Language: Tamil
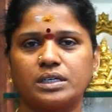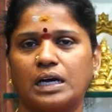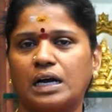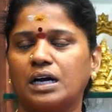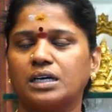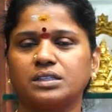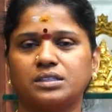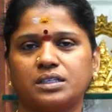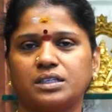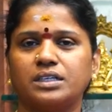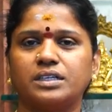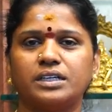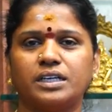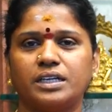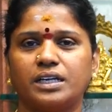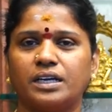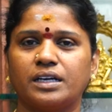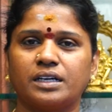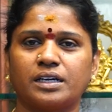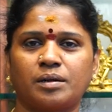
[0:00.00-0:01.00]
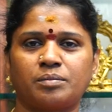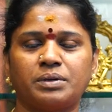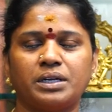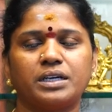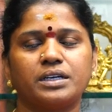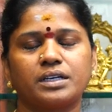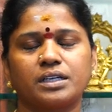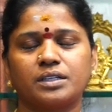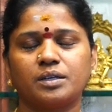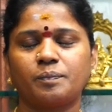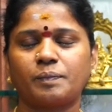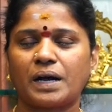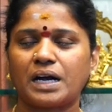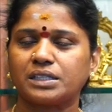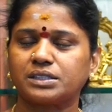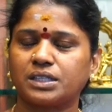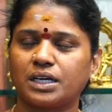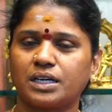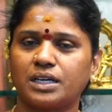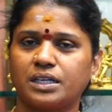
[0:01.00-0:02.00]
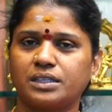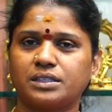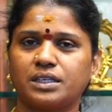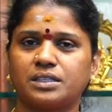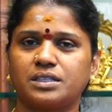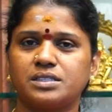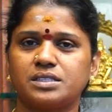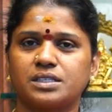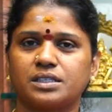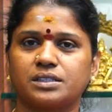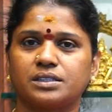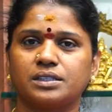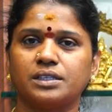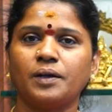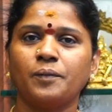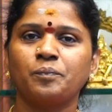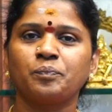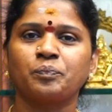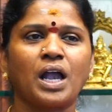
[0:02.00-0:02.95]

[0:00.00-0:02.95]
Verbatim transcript: நார்த் இண்டியன் அப்படின்றது பார்த்தாலே தெரிஞ்சது